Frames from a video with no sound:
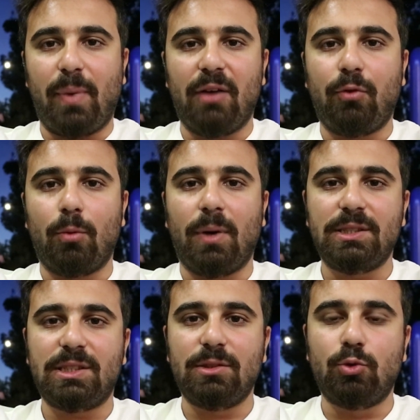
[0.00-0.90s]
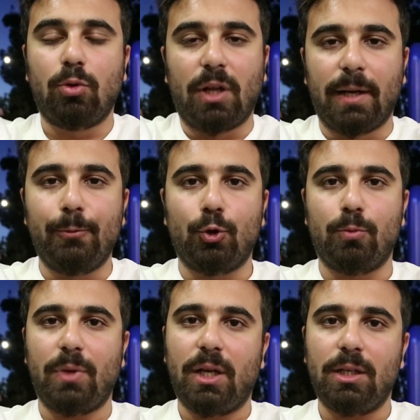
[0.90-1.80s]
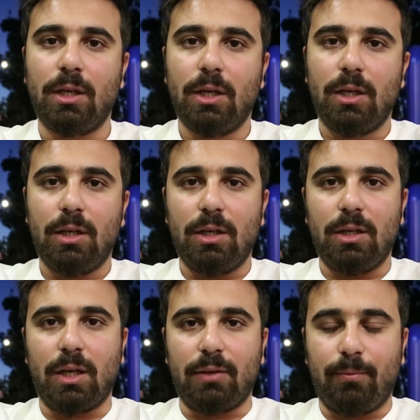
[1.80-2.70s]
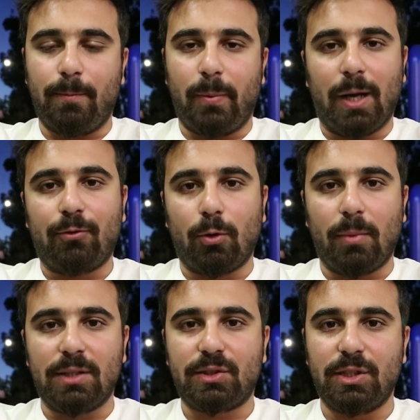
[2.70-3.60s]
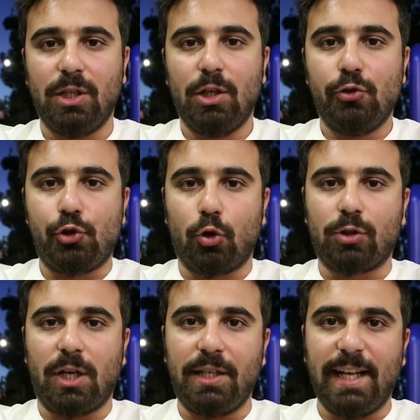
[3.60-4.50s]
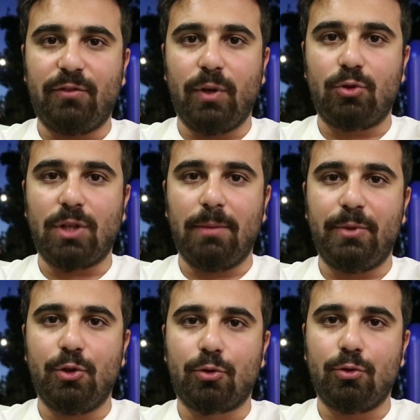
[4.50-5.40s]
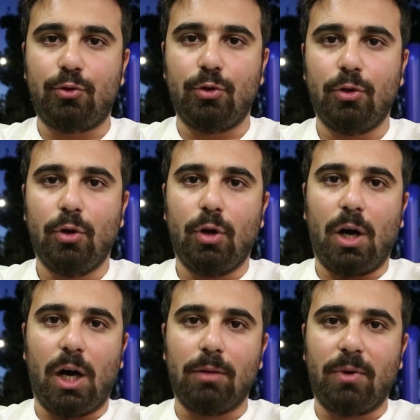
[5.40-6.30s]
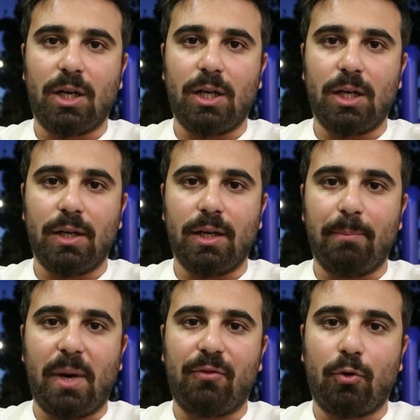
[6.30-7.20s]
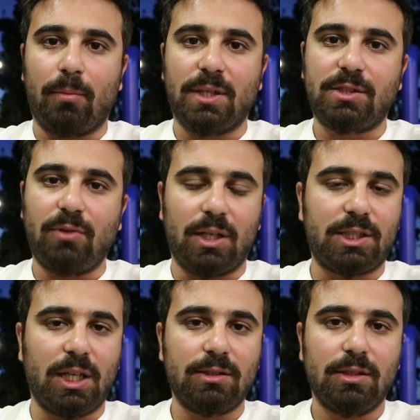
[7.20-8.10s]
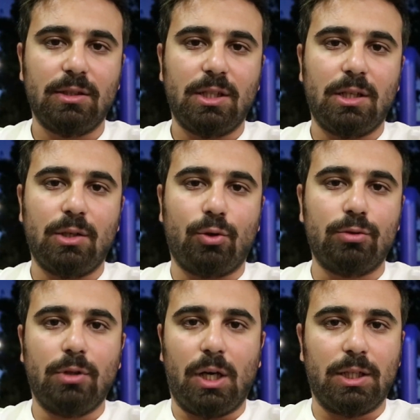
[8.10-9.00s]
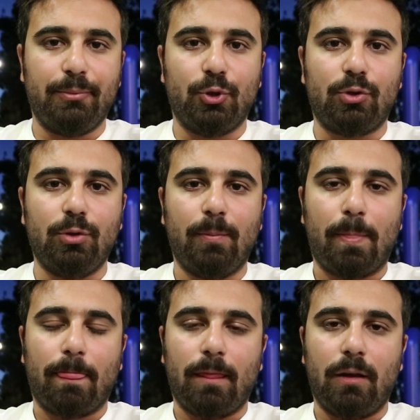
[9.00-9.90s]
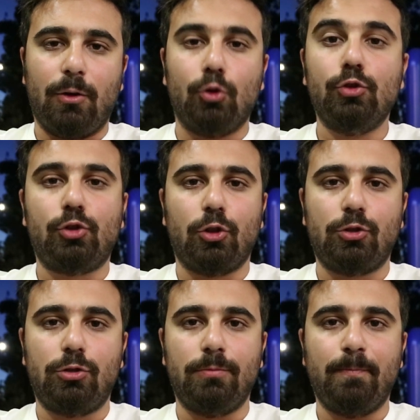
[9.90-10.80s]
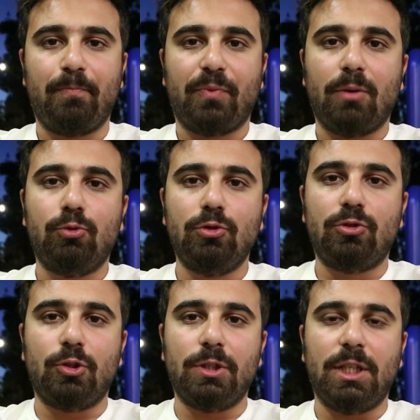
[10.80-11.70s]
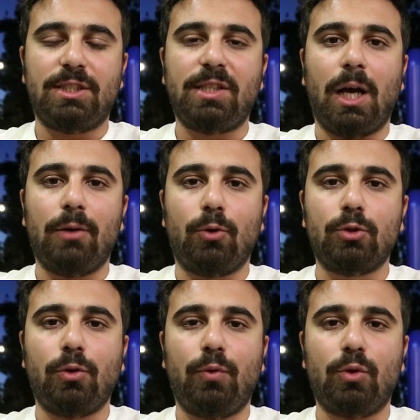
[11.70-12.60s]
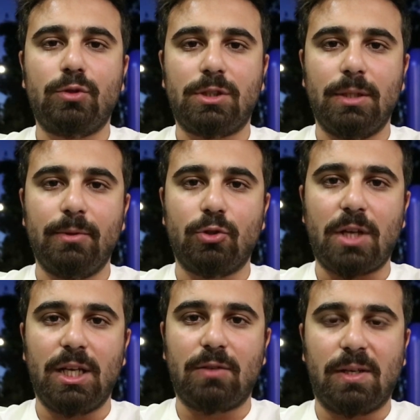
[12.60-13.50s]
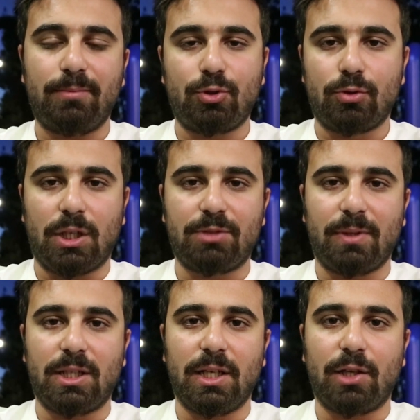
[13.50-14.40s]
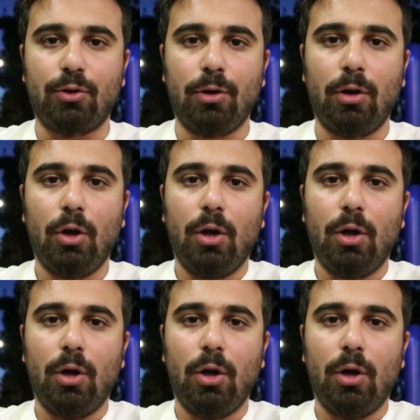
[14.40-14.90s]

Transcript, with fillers: performansını kullanamıyordum yani. E, yani performansı çok daha net ve güzel bir görüntü alma e, performansı varken e, onu alamıyordu. E, onu çözdüm. Bunun üzerinde servo otofokus diye bir özellik varmış. Onu açmak gerekiyor.